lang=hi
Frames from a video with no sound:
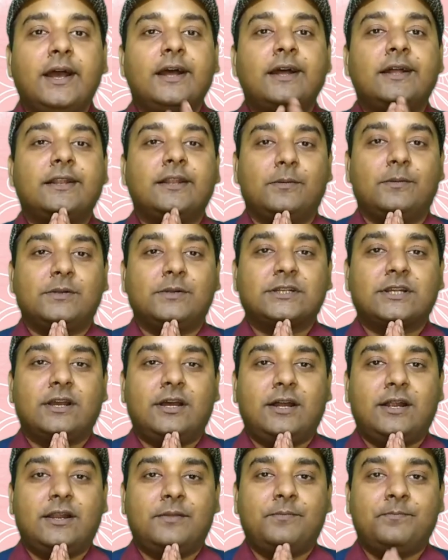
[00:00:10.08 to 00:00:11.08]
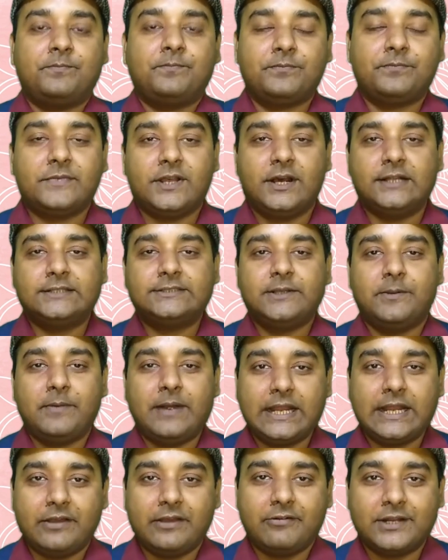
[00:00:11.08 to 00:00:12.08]
नमस्कार असीम
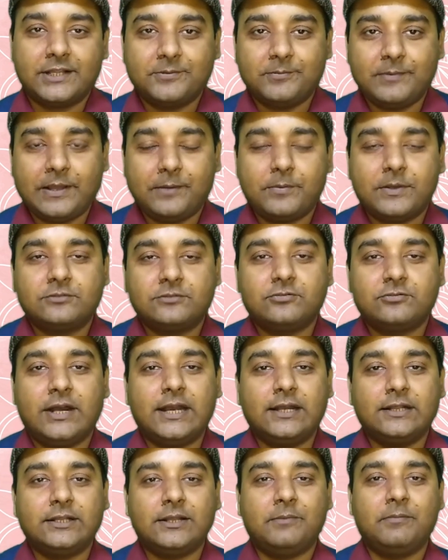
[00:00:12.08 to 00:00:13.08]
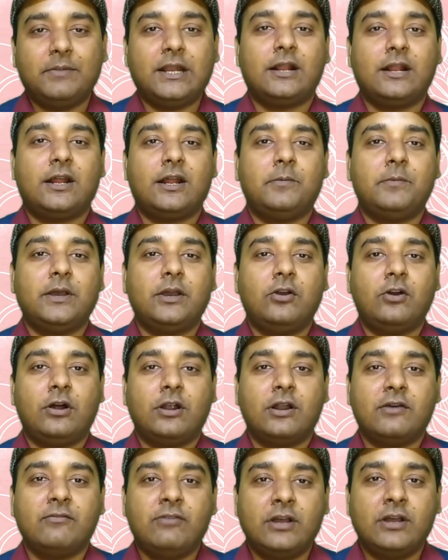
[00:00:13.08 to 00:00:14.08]
आर्यावर्त में आपका स्वागत है मेरा नाम है
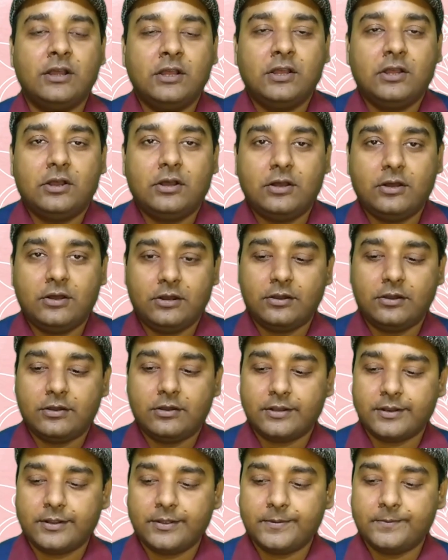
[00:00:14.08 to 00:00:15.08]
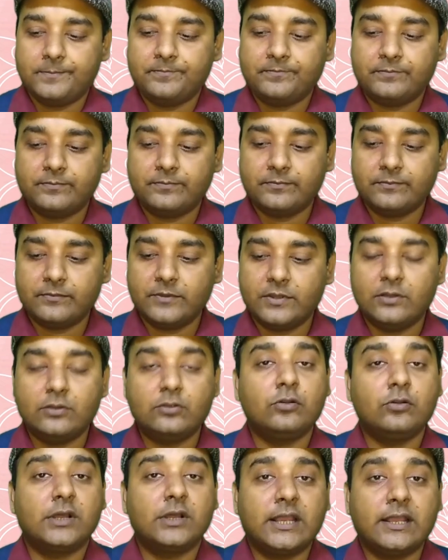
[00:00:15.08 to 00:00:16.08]
गौरव और
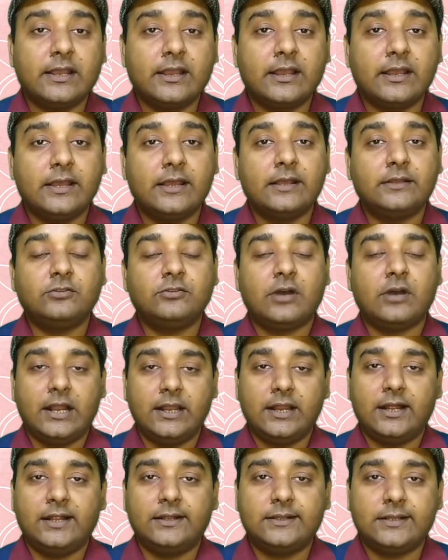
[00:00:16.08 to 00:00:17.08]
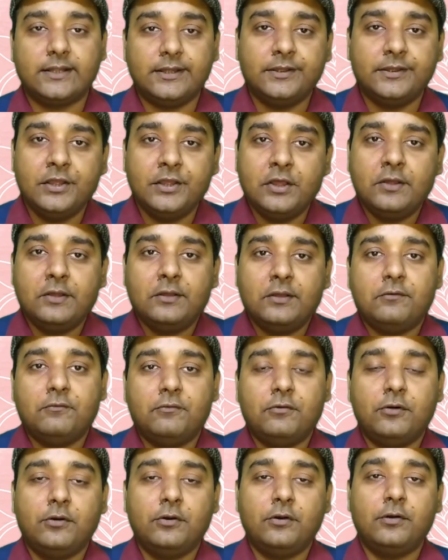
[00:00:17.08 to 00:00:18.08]
तुर्की के जो हालात हैं
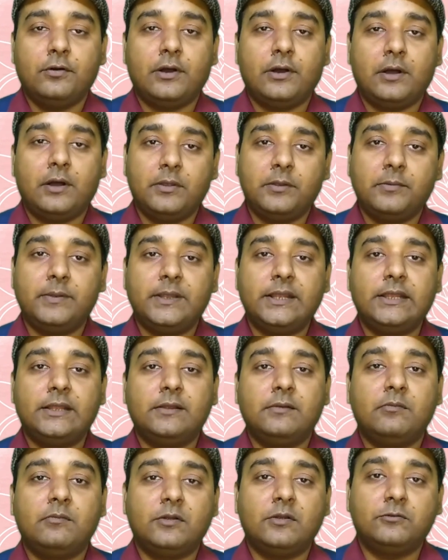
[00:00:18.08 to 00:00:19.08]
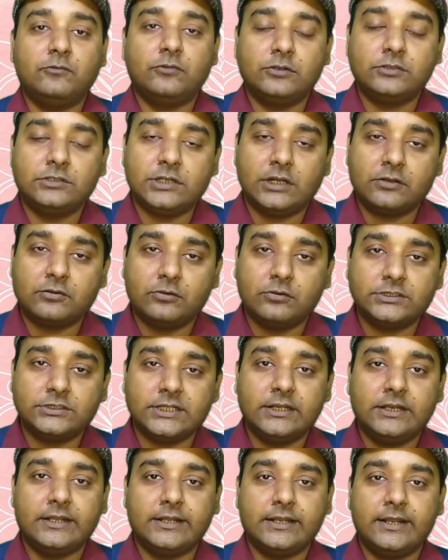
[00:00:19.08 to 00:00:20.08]
वो अभी भी वो झटकों
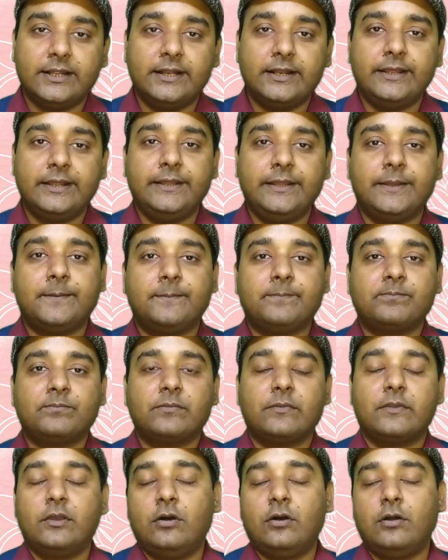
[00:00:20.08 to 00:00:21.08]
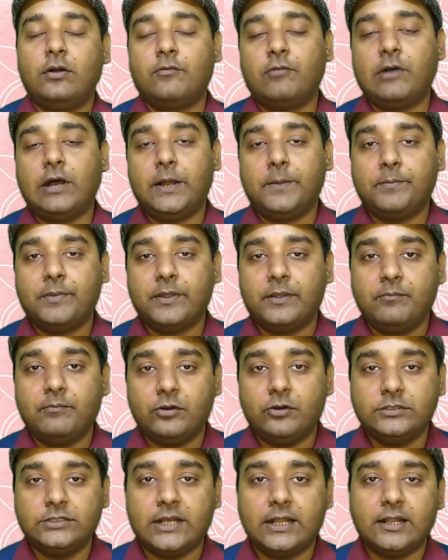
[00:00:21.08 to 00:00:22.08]
से निकले नहीं हैं और वहाँ पे
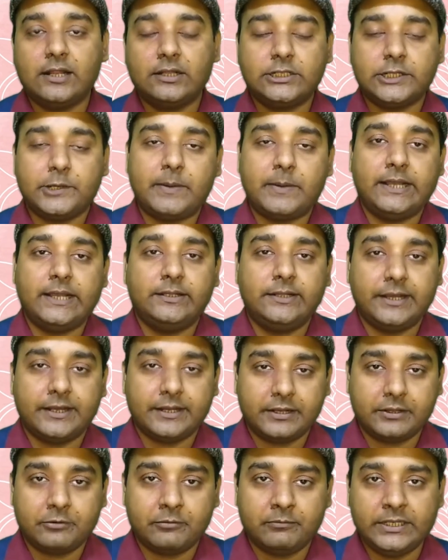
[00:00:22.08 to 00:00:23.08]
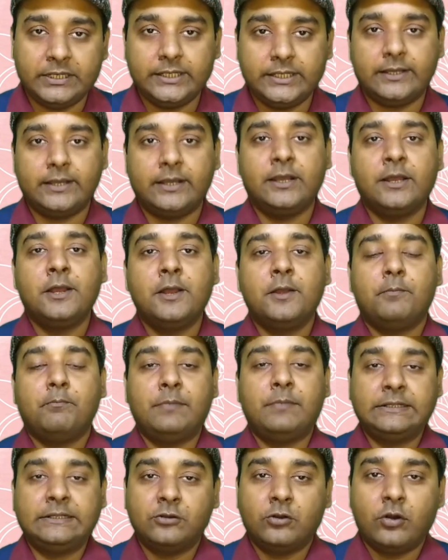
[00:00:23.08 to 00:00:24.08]
बहुत ज़्यादा तबाही देखने को मिली है
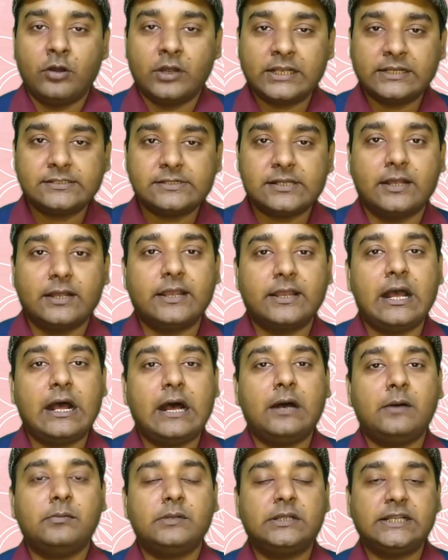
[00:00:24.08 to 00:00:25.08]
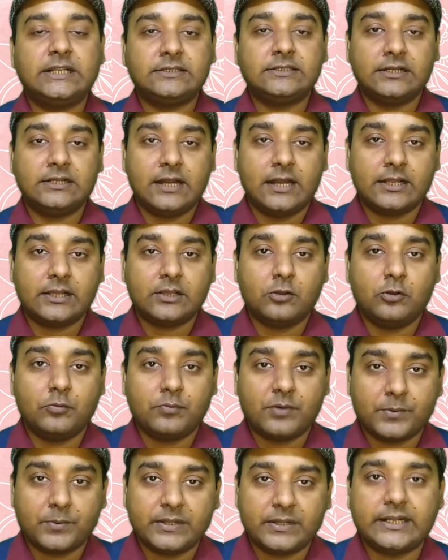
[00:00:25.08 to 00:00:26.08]
मृतकों की संख्या अब तीस हज़ार के
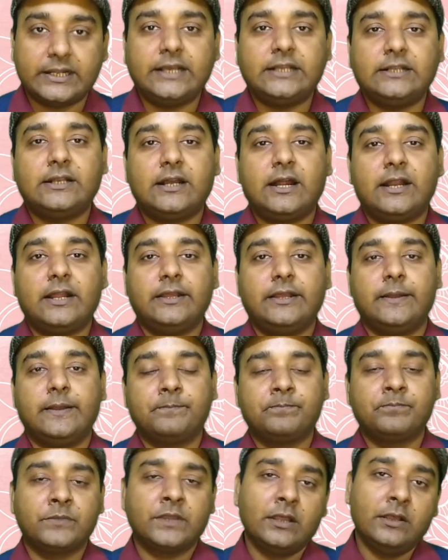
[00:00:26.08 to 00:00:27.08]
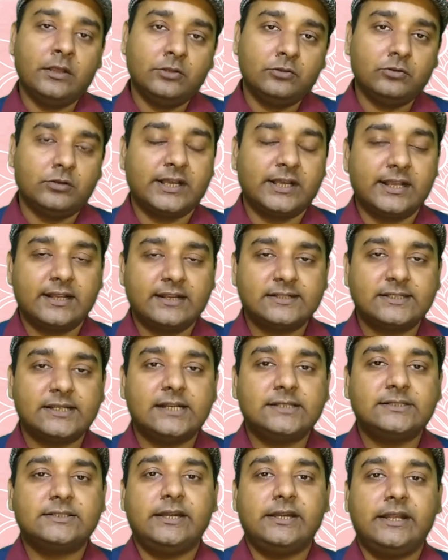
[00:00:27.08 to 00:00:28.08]
ऊपर बताई जा रही है तुर्की के
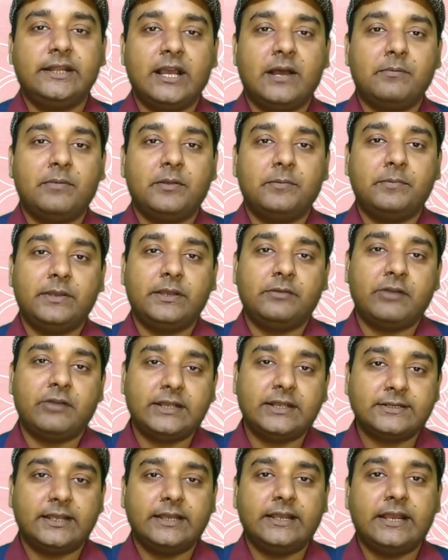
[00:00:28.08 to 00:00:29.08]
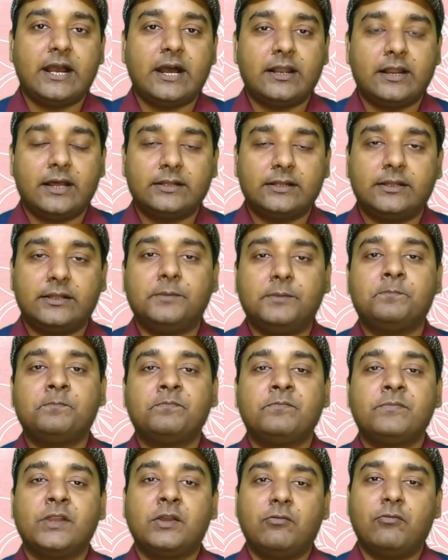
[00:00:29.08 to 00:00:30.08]
साथ सीरिया में भी वैसे ही हालात है
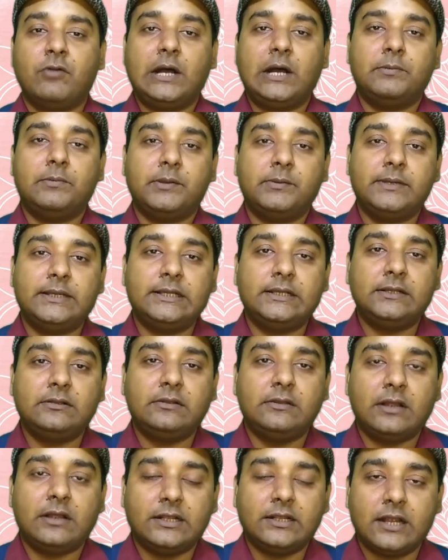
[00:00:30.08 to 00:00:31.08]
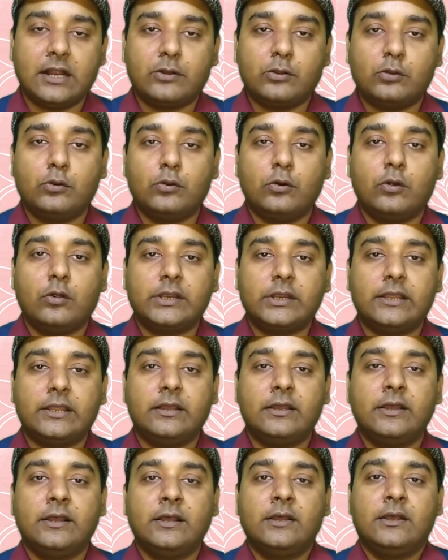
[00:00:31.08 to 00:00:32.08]
वहाँ पे भी हज़ारों लोगों की
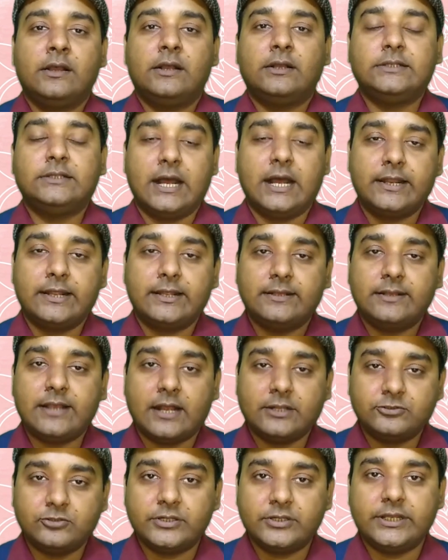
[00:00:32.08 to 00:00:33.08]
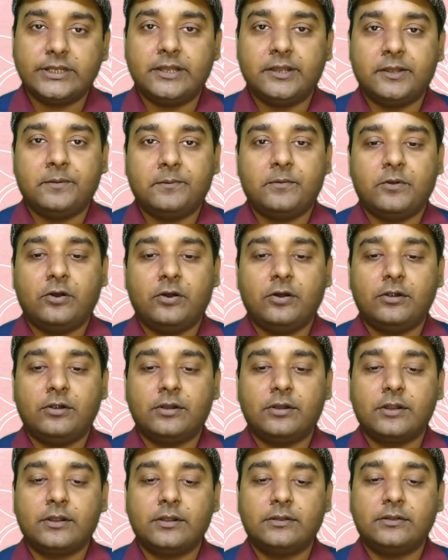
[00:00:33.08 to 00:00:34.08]
जाने जा चुकी हैं
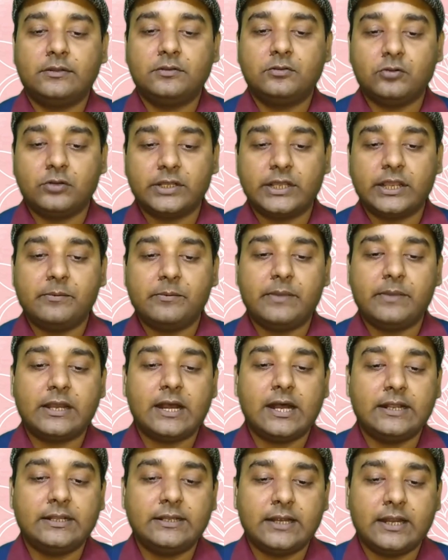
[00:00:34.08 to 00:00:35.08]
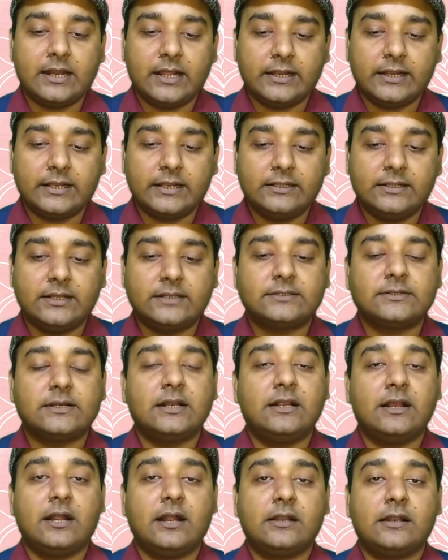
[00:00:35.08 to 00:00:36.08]
और तुर्की में कहा जा रहा है कि दस
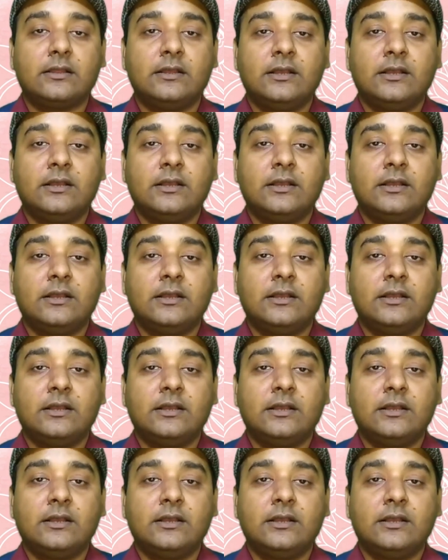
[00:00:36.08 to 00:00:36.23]
हज़ार